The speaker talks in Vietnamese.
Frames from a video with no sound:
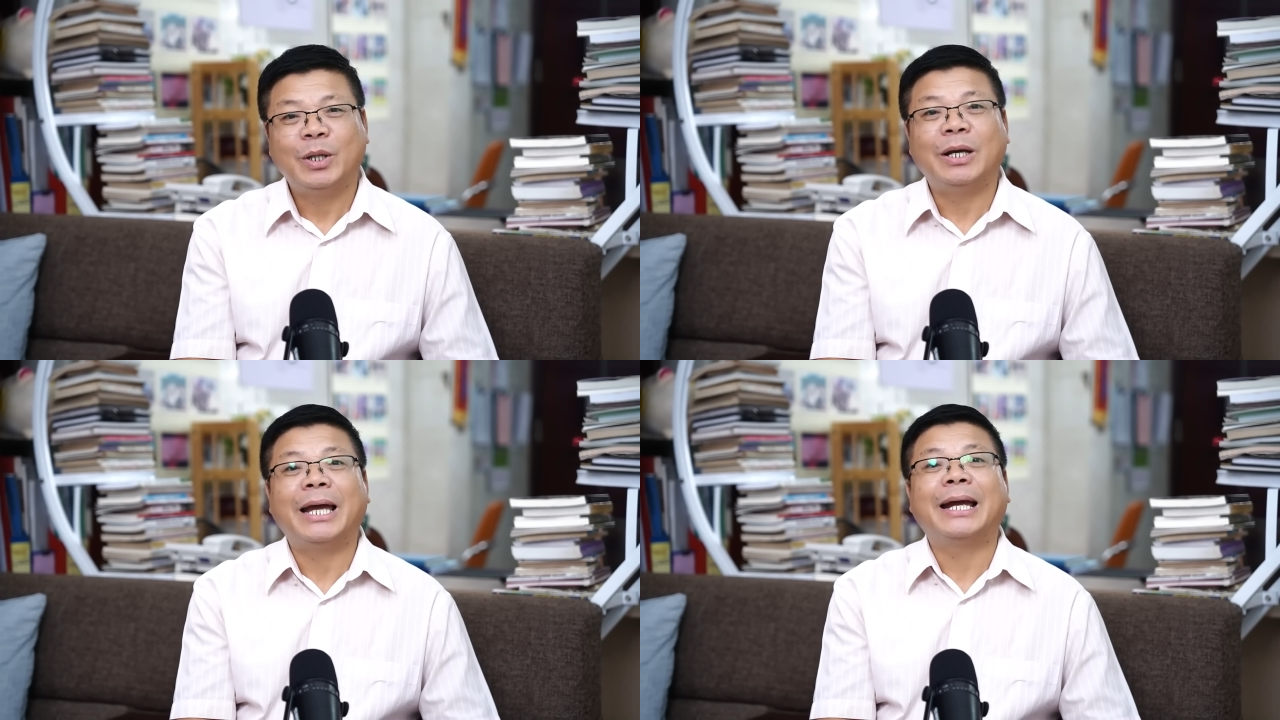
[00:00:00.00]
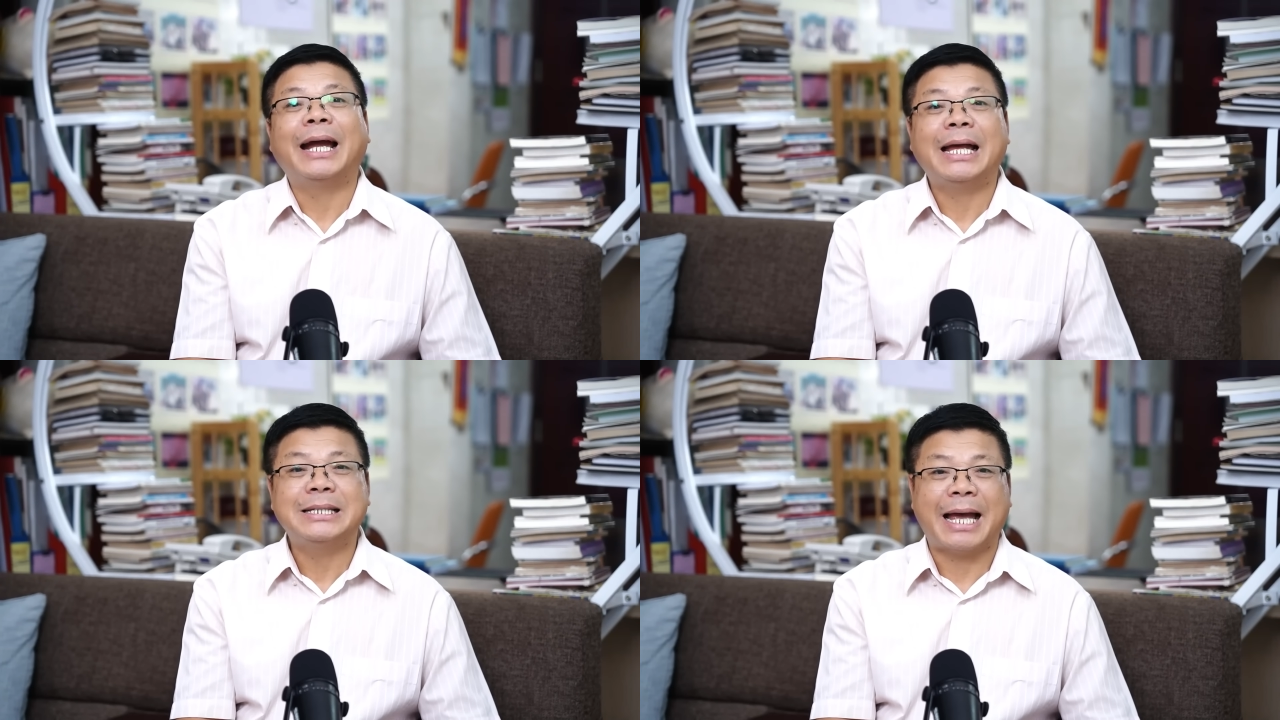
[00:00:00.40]
Từ ngày
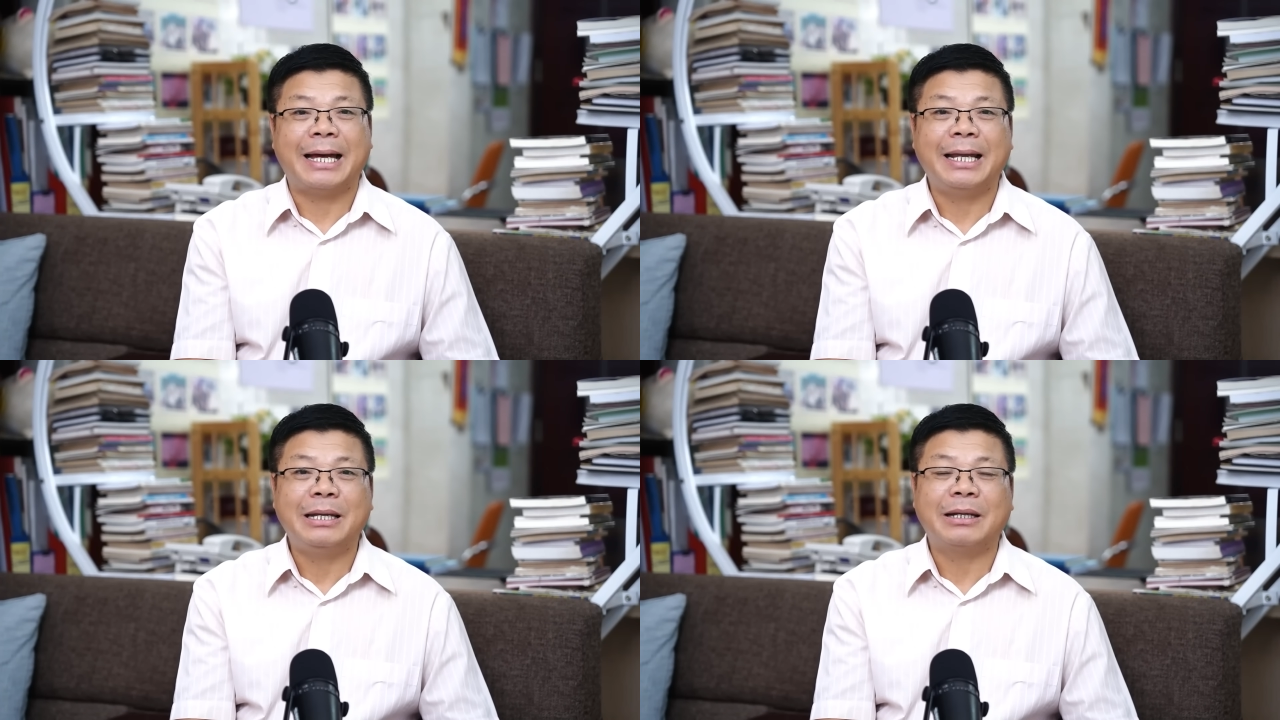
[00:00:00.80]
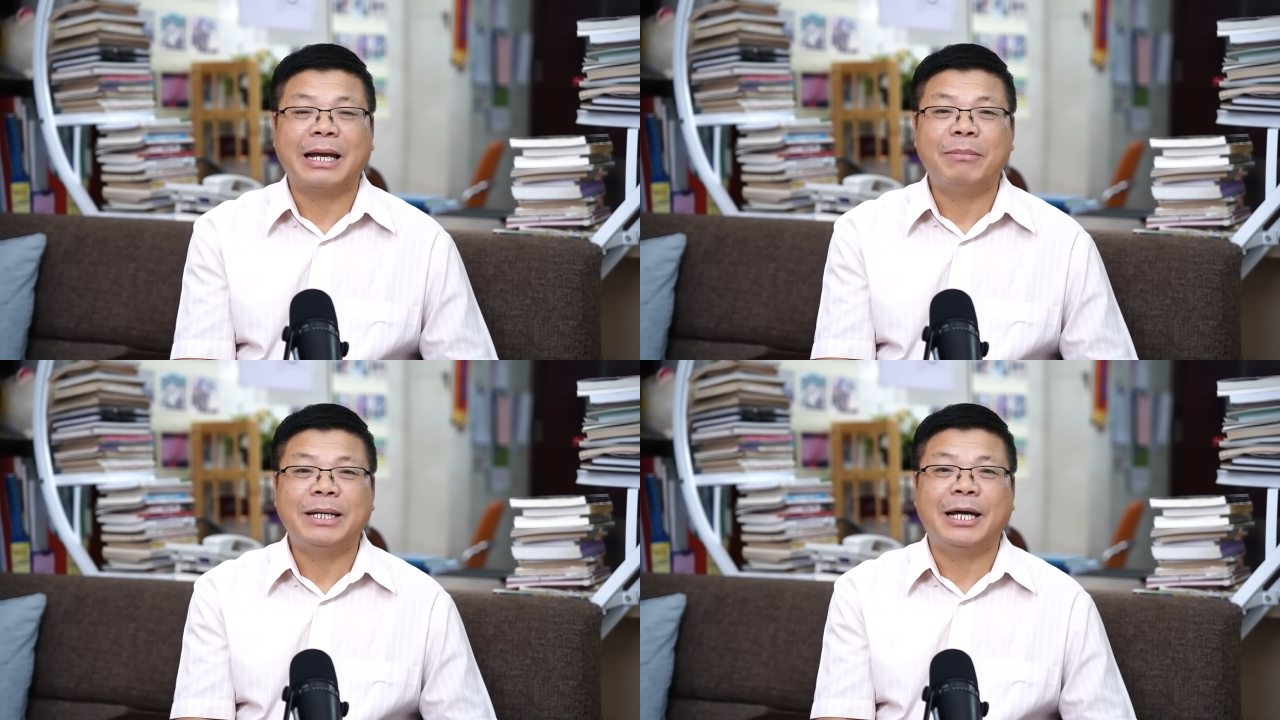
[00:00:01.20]
khá giả lên
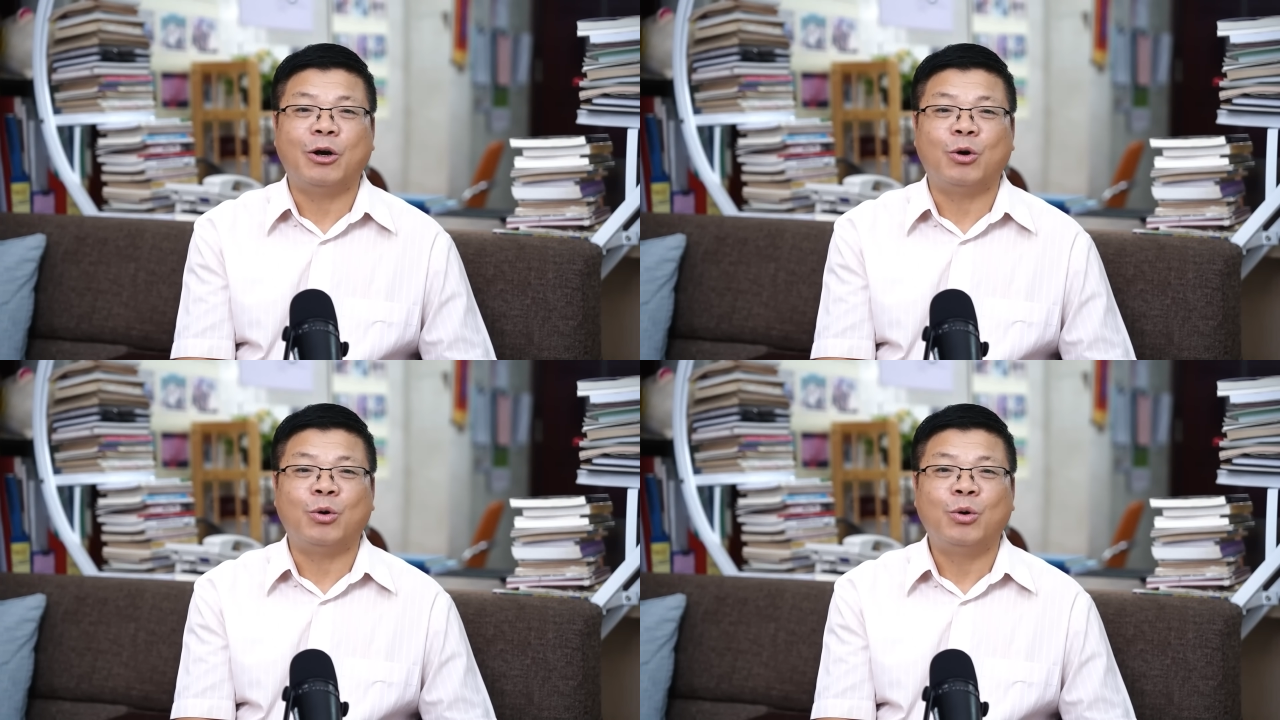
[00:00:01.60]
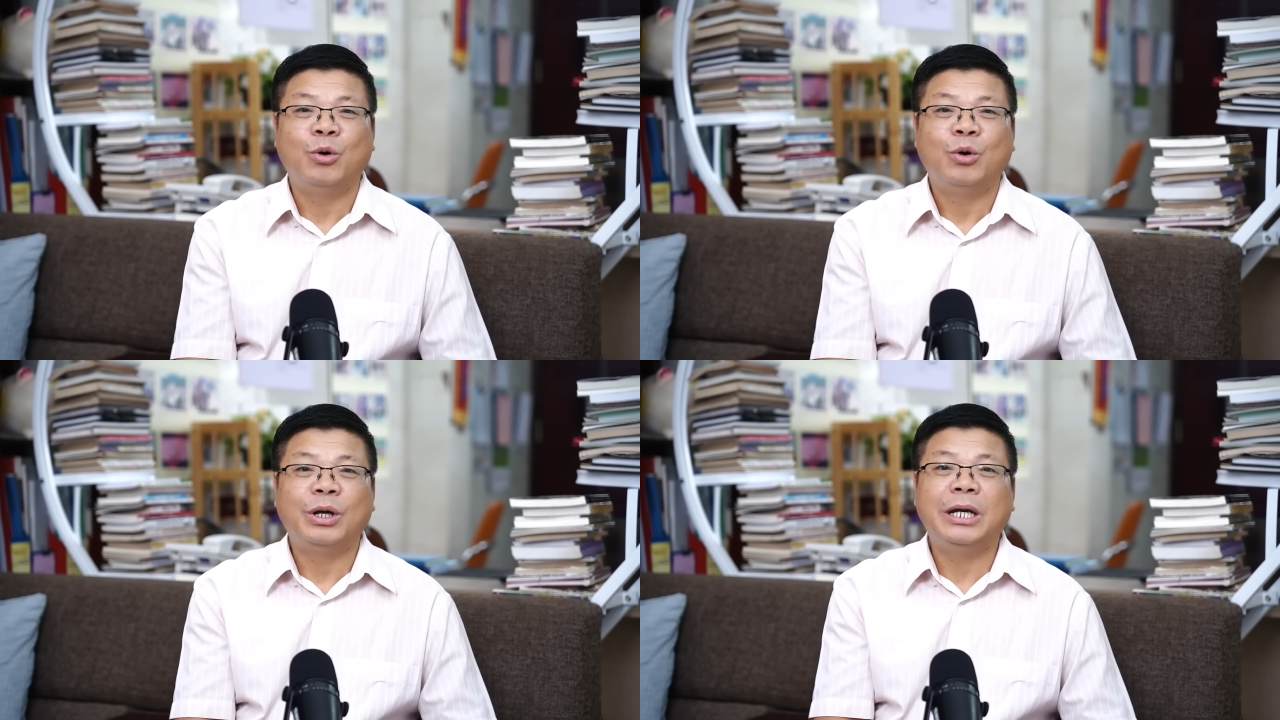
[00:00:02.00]
cái bắt đầu
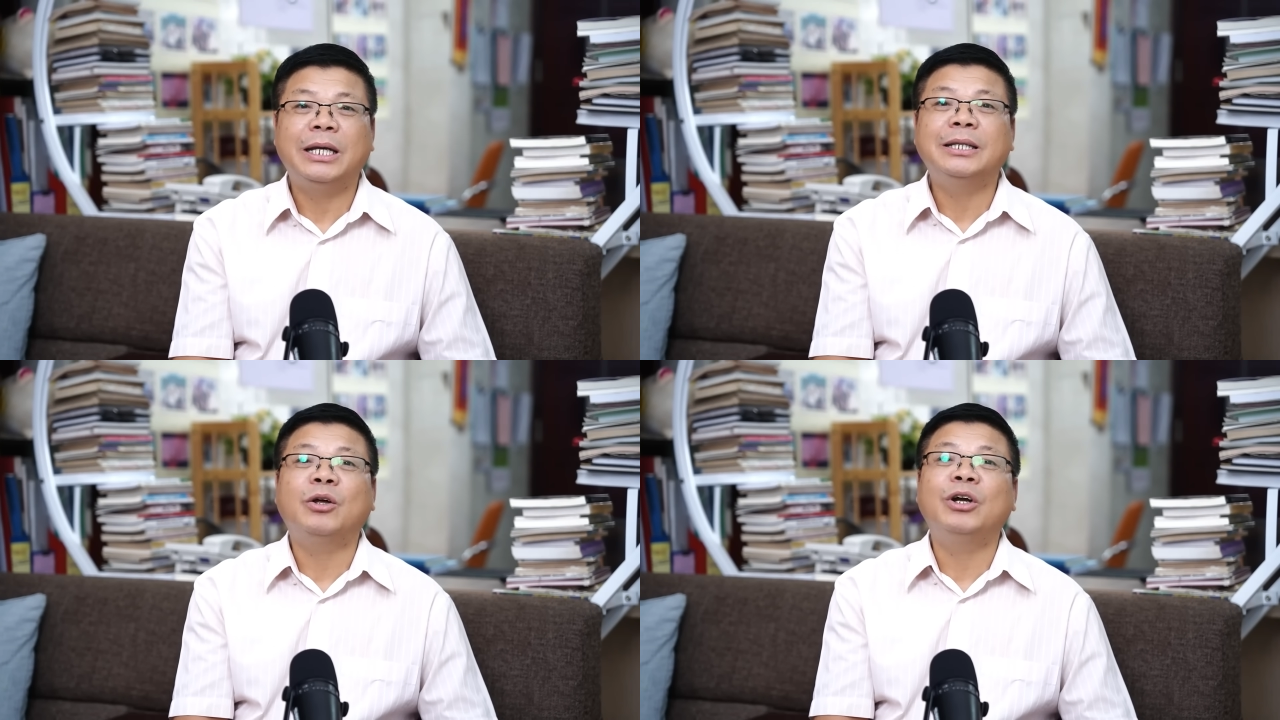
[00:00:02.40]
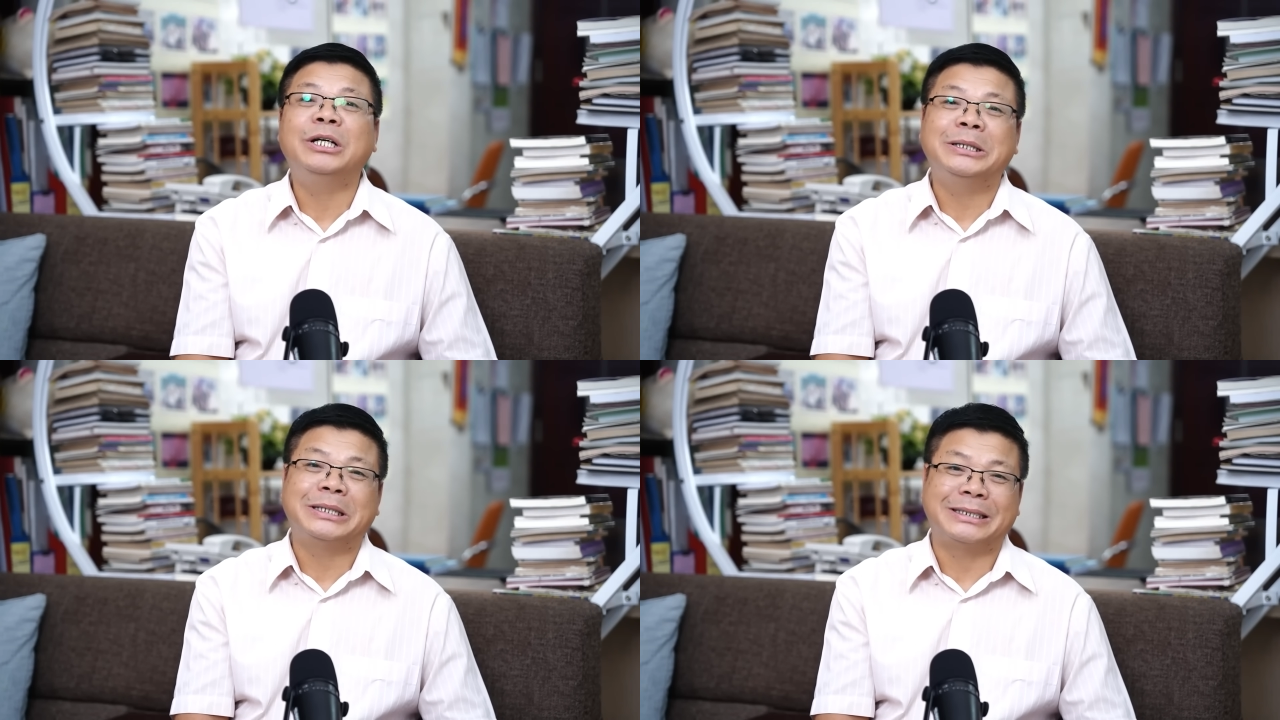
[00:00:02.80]
nghĩ đến thói
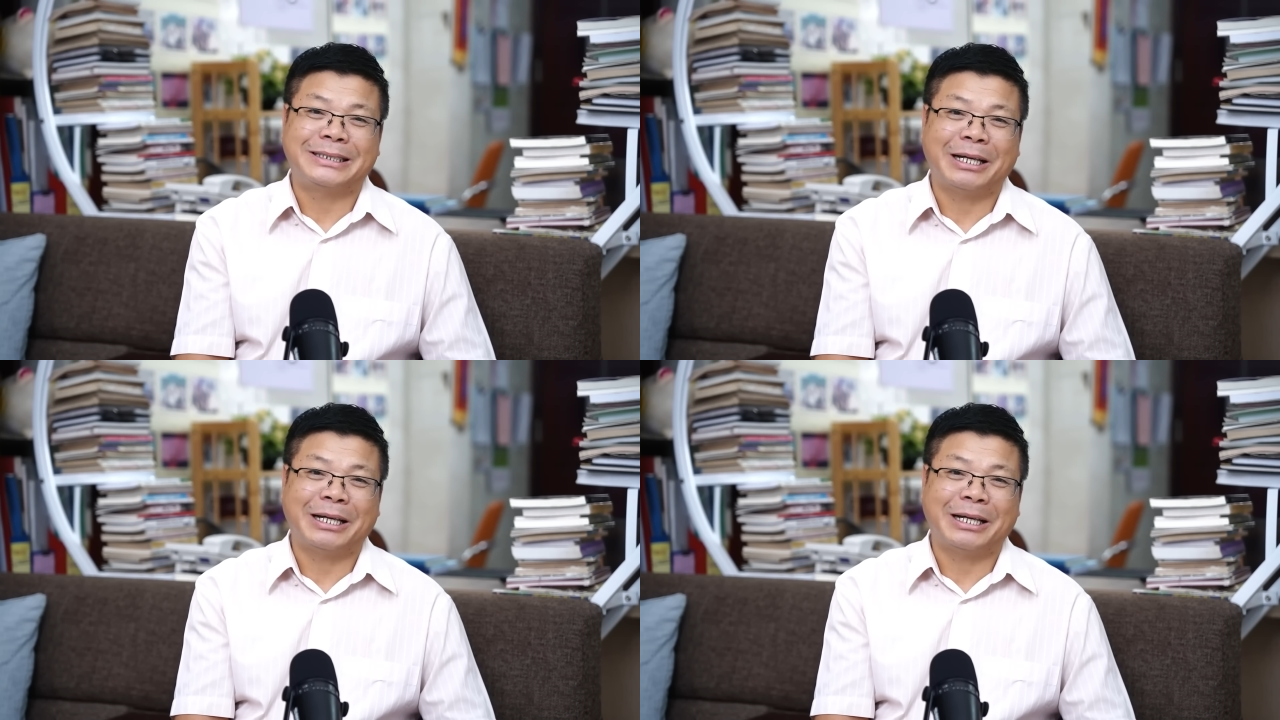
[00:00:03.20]
hư tật